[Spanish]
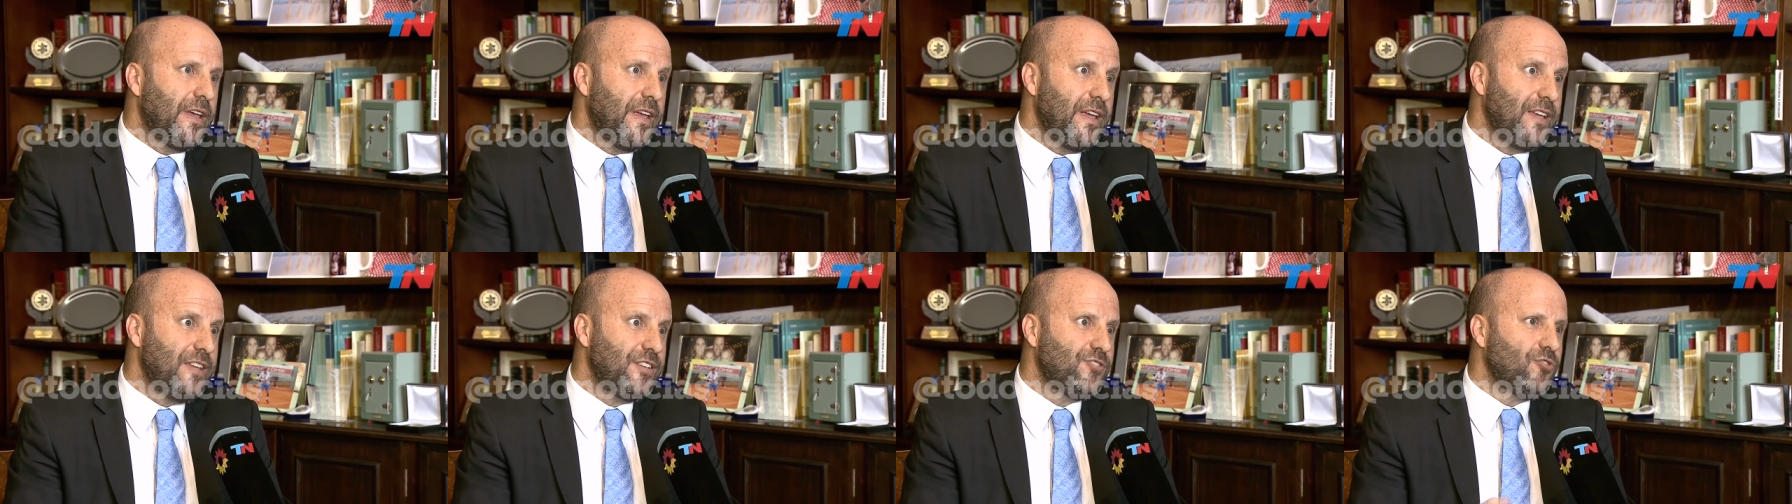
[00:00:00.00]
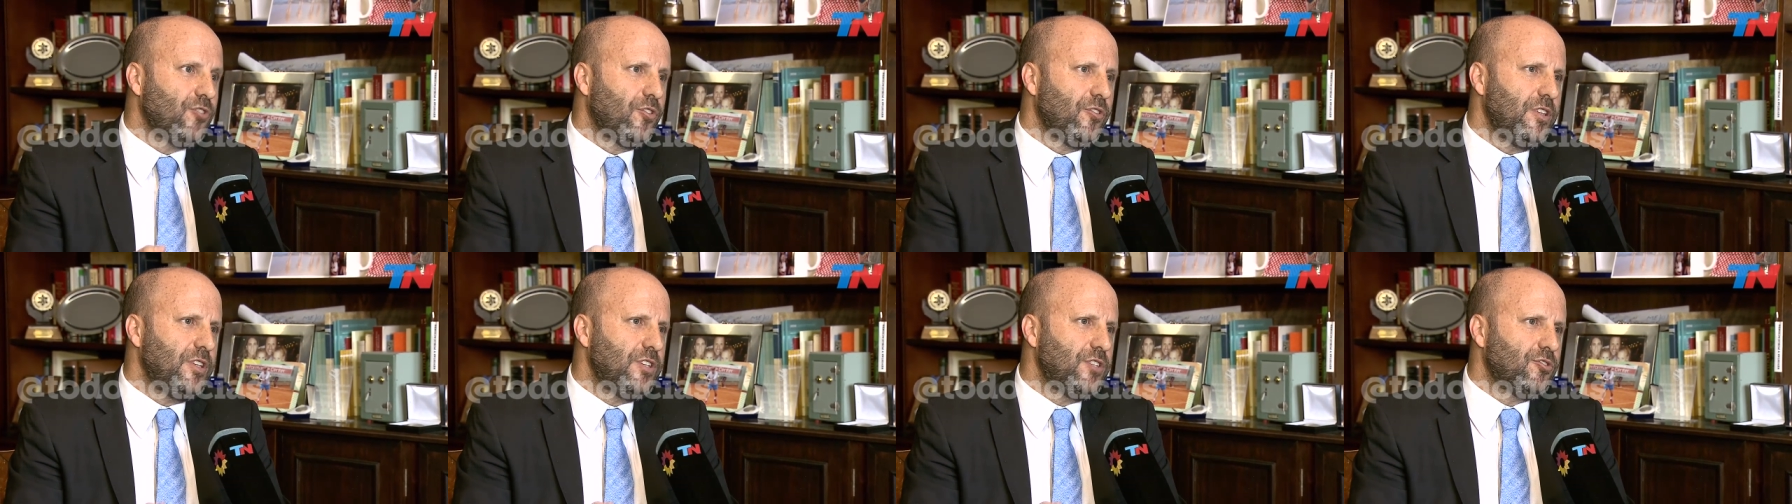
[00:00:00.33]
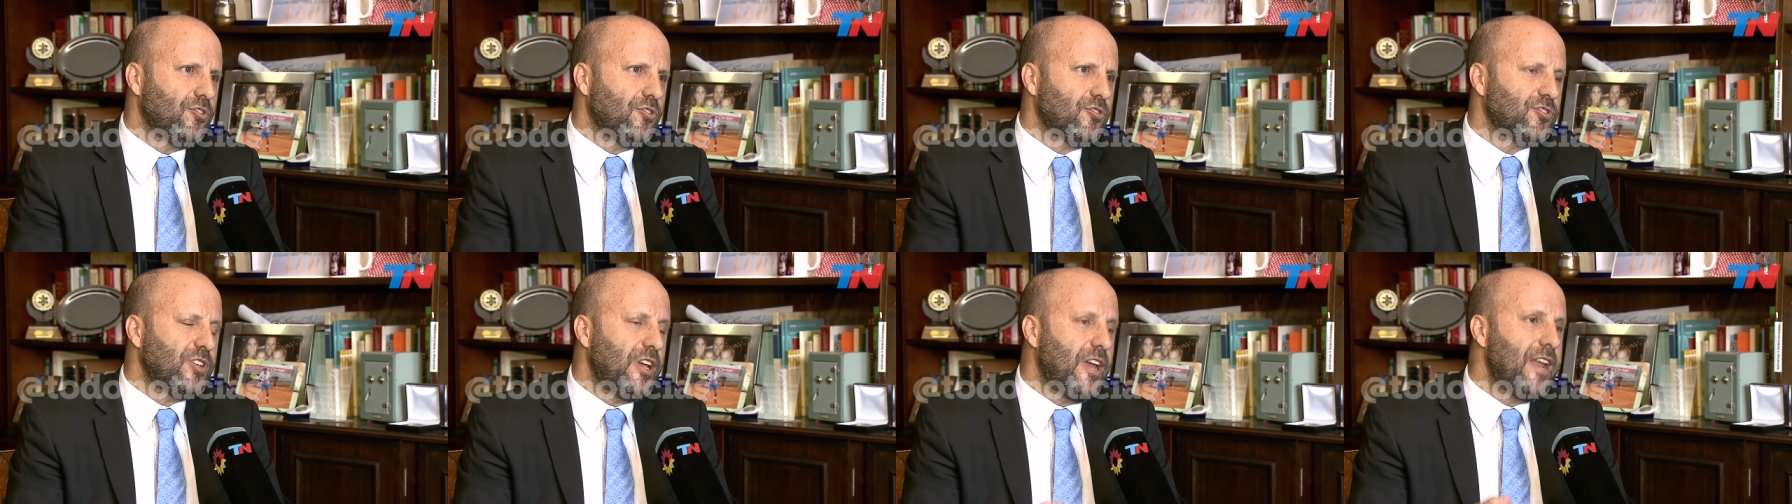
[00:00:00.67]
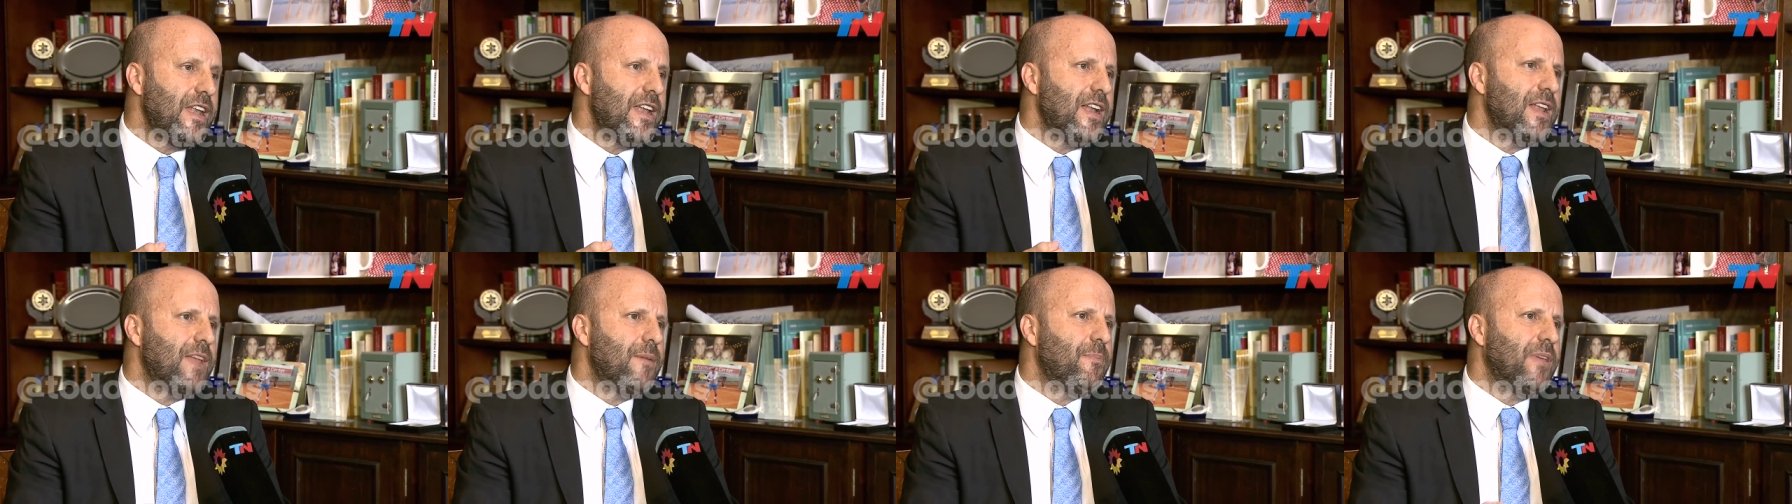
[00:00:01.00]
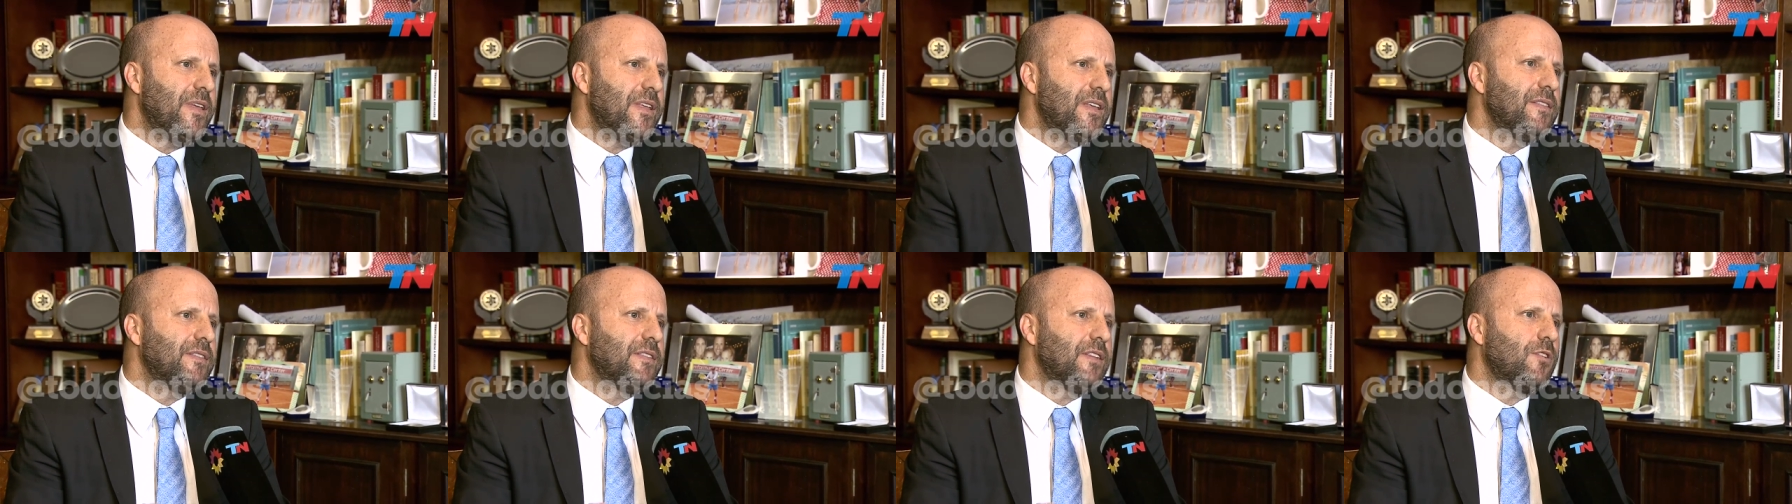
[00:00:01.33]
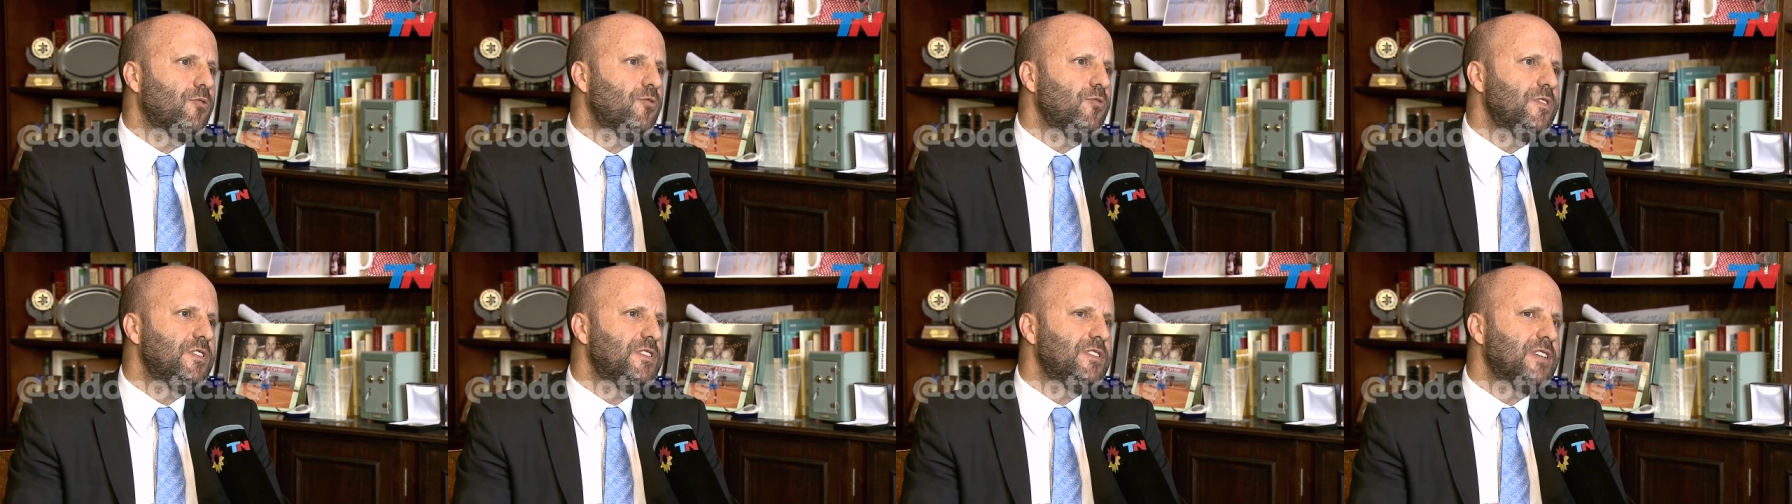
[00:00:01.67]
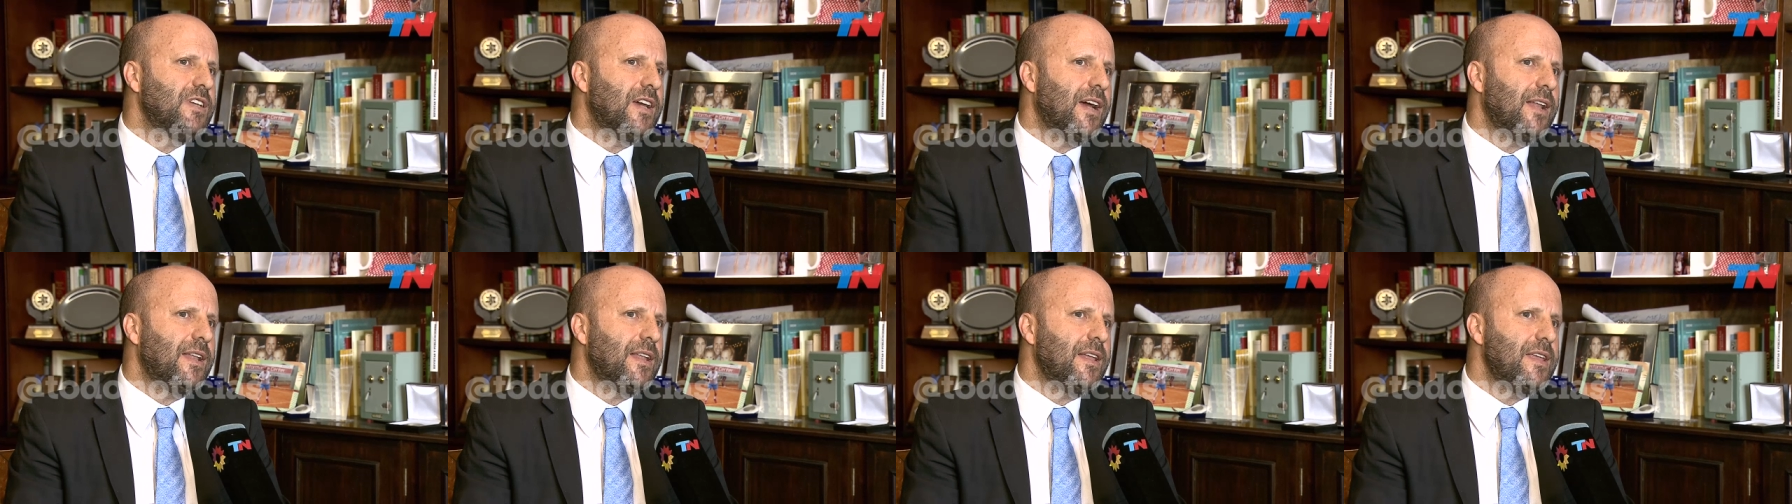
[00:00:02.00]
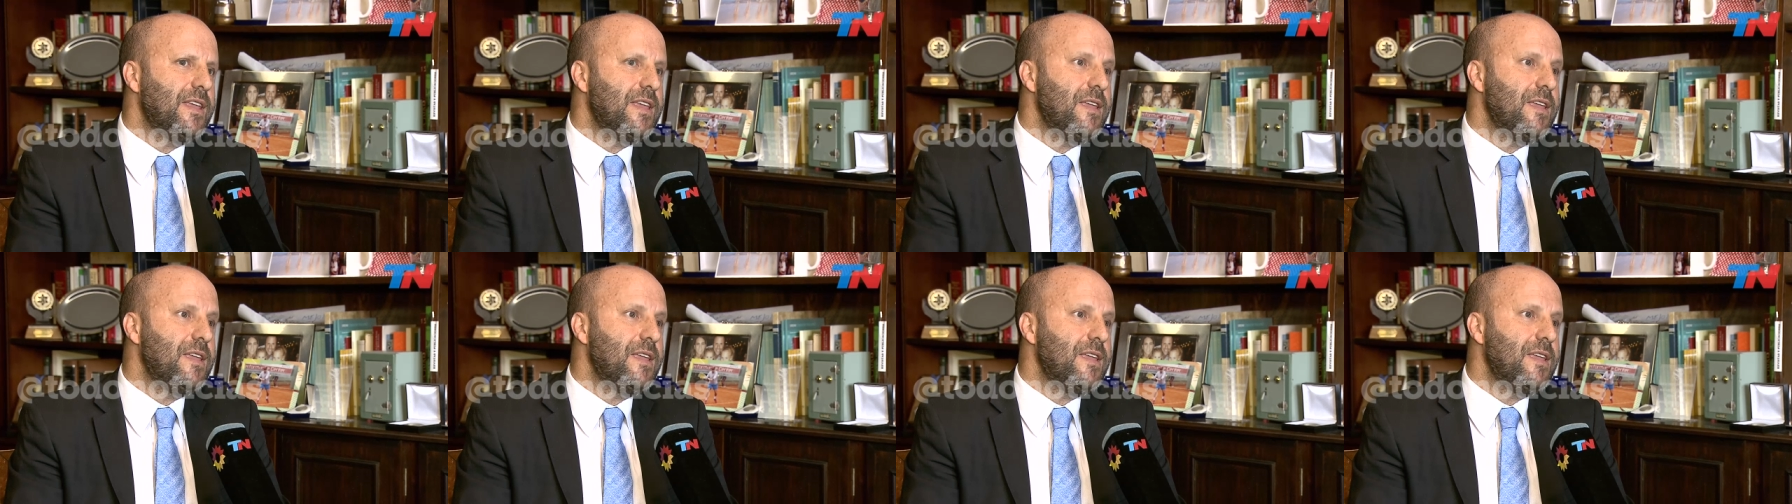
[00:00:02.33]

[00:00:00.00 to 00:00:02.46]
esos dichos en el expediente judicial